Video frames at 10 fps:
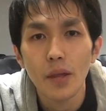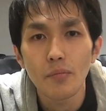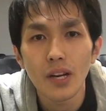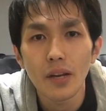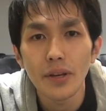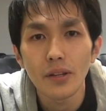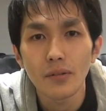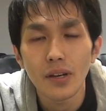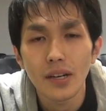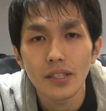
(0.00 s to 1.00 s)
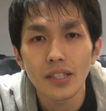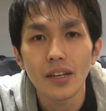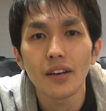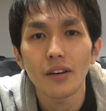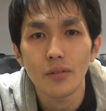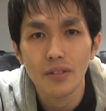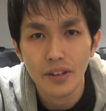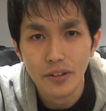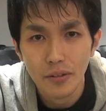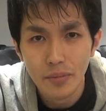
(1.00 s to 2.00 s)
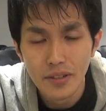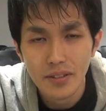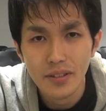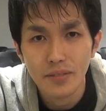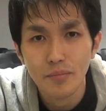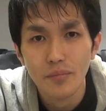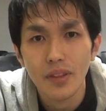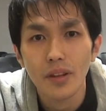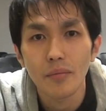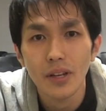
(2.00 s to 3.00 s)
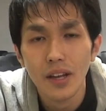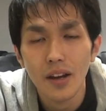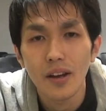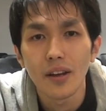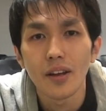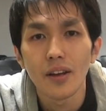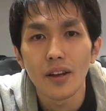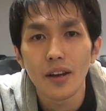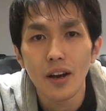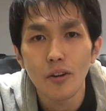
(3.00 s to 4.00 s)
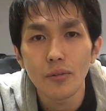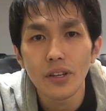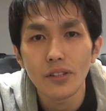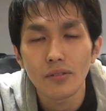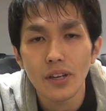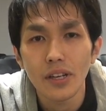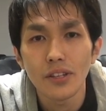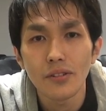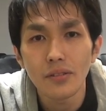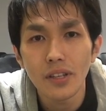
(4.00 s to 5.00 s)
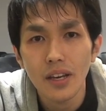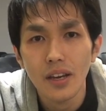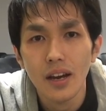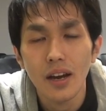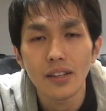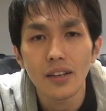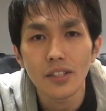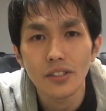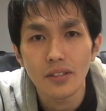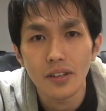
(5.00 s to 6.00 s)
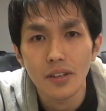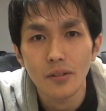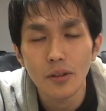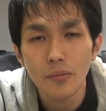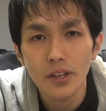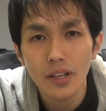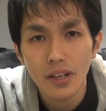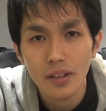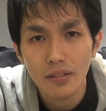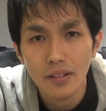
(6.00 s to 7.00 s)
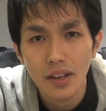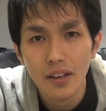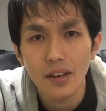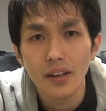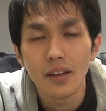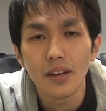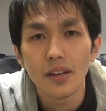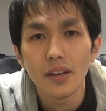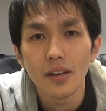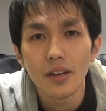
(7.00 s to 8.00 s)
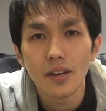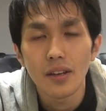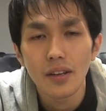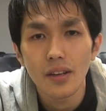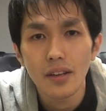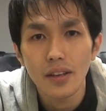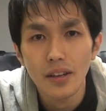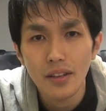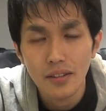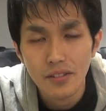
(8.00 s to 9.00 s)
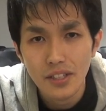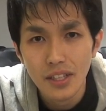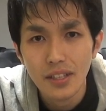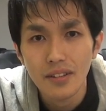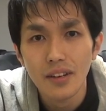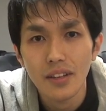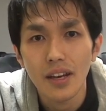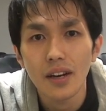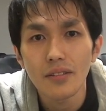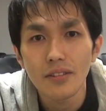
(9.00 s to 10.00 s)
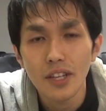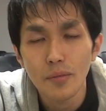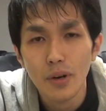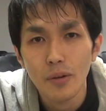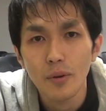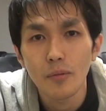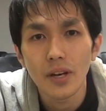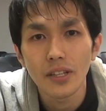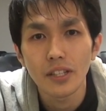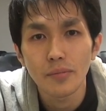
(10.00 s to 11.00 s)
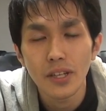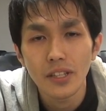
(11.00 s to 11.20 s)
プライベートはしっかり確保されておりますまたアコモデーションは非常に新しくとても綺麗なので綺麗ですしさらにハウスキーパーも毎日毎